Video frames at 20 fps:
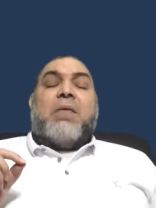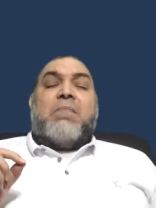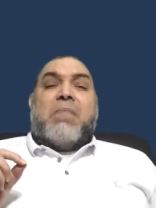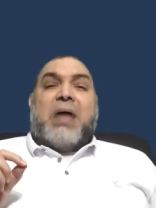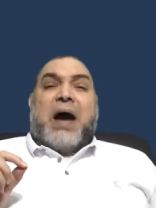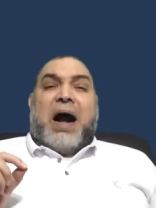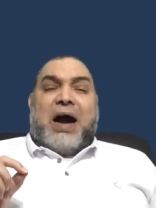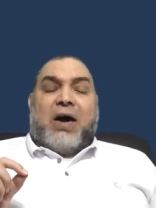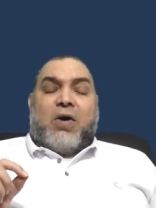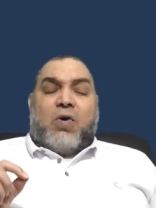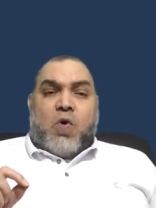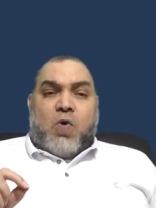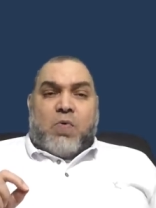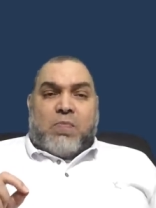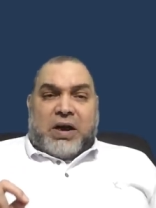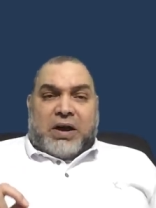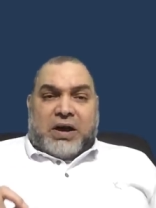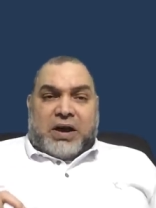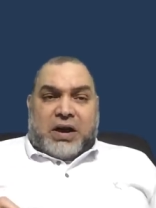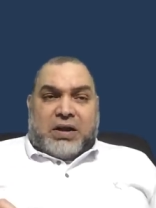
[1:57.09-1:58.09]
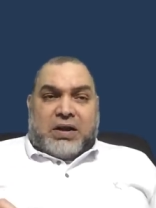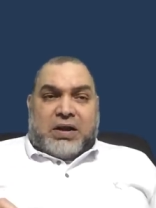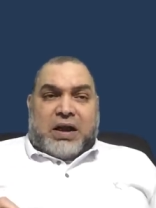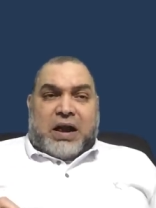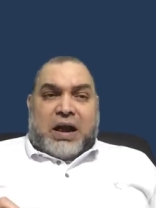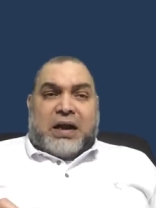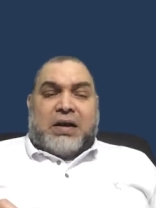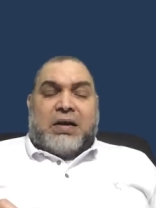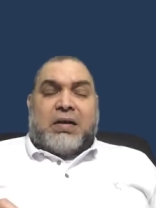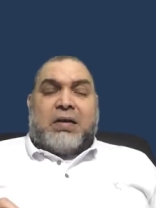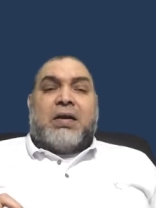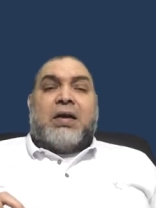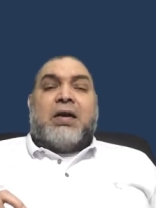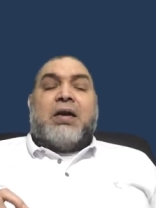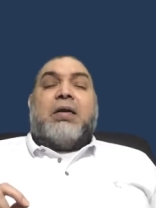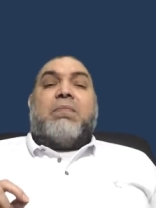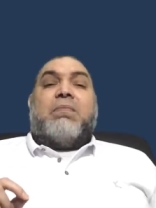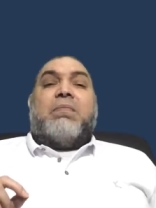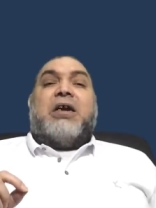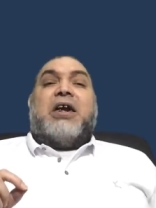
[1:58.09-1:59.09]
محكومة جدا
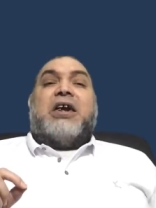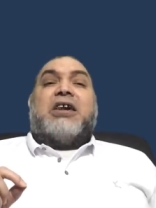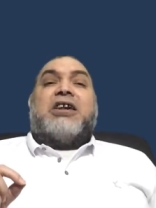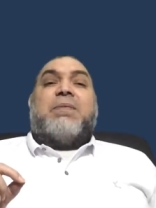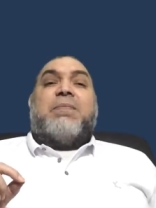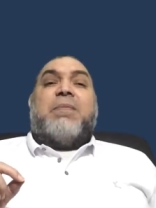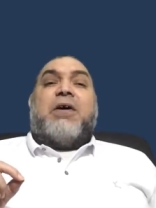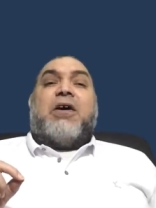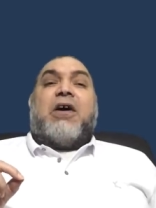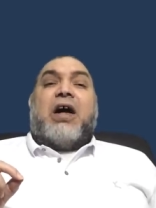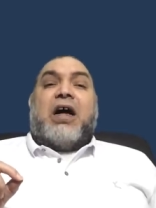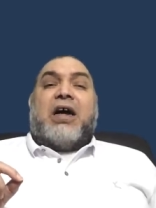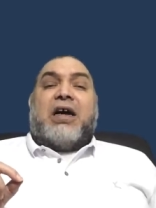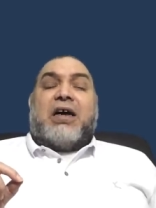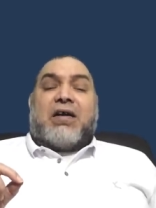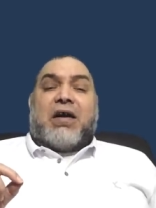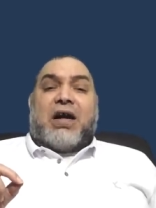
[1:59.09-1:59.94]
بيسبقها